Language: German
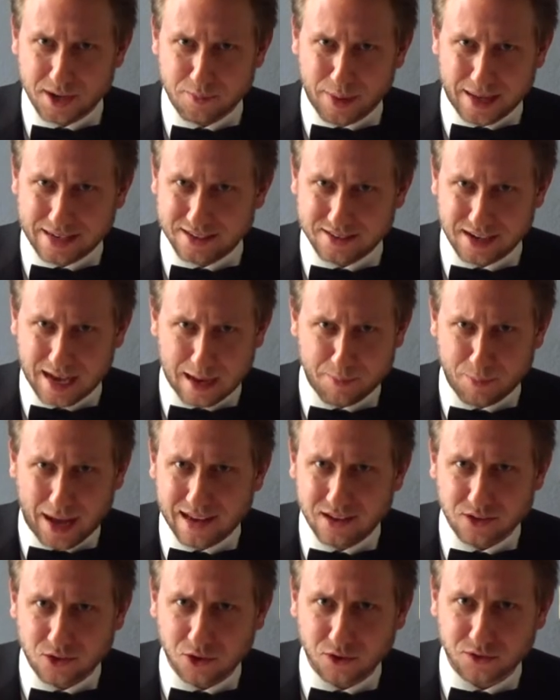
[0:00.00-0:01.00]
Betten ab
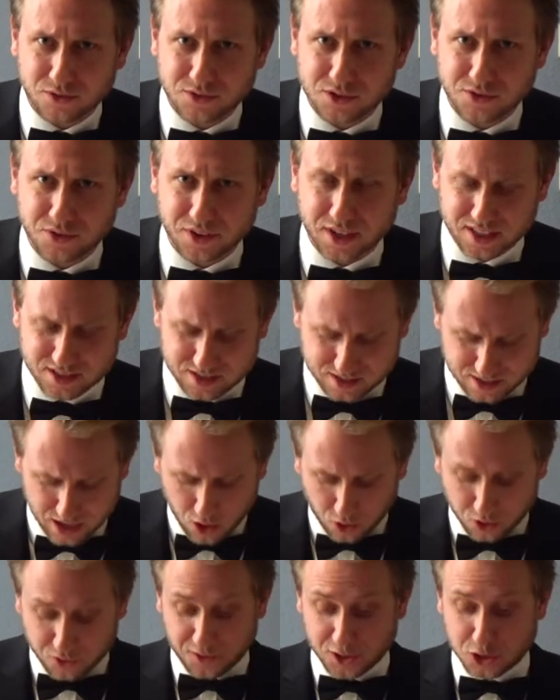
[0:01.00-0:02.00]
Ankunftsfrist
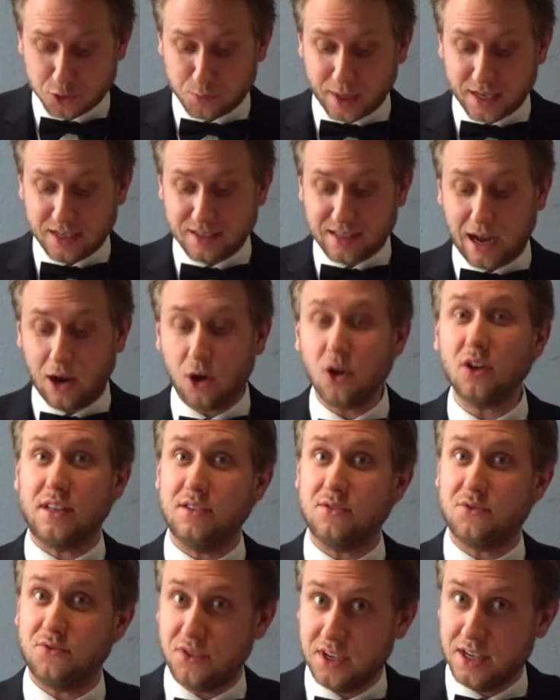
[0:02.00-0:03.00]
und verspricht auch,
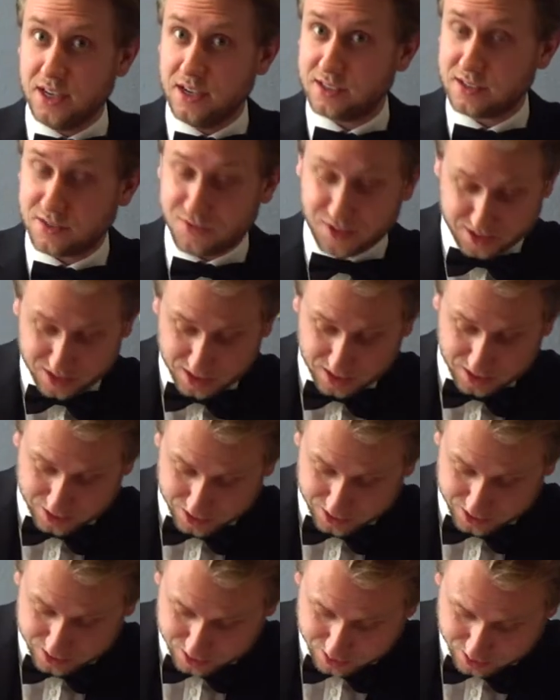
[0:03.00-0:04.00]
dass vieles versichert
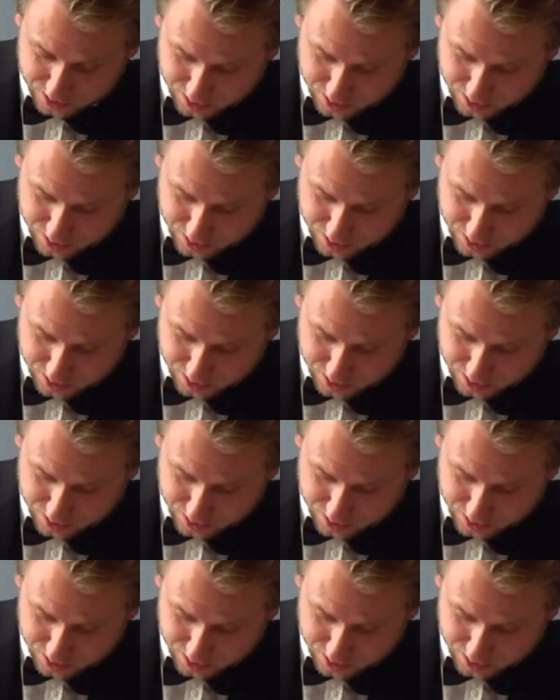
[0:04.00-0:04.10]
ist